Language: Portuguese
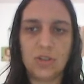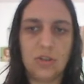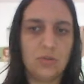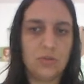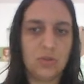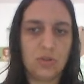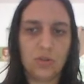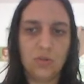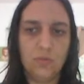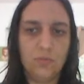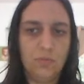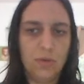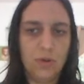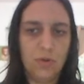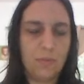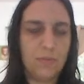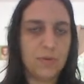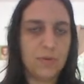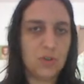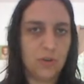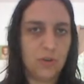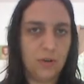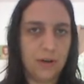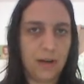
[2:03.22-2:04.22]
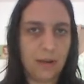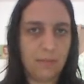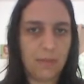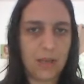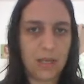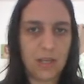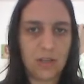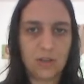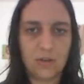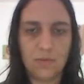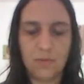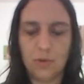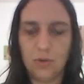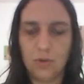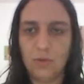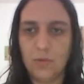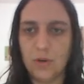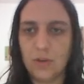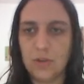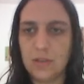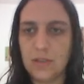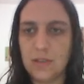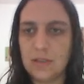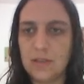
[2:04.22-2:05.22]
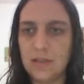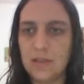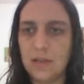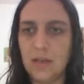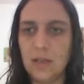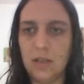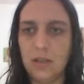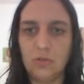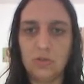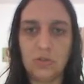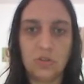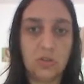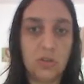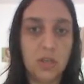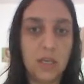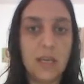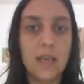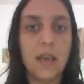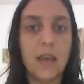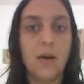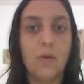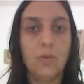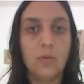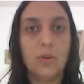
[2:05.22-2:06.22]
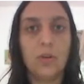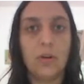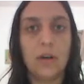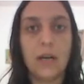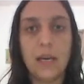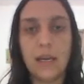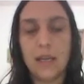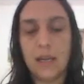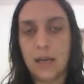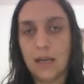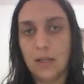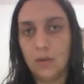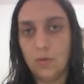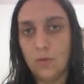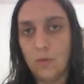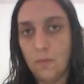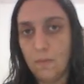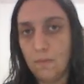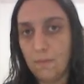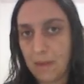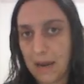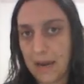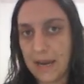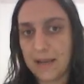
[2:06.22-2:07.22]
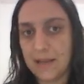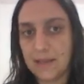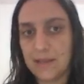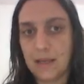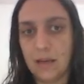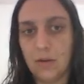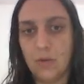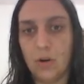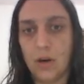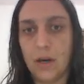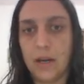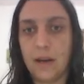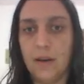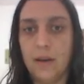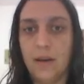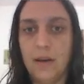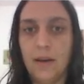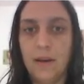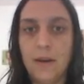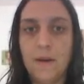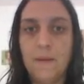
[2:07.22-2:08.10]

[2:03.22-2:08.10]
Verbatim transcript: não subiu absurdamente meu número de inscritos e eu tô ganhando mais agora.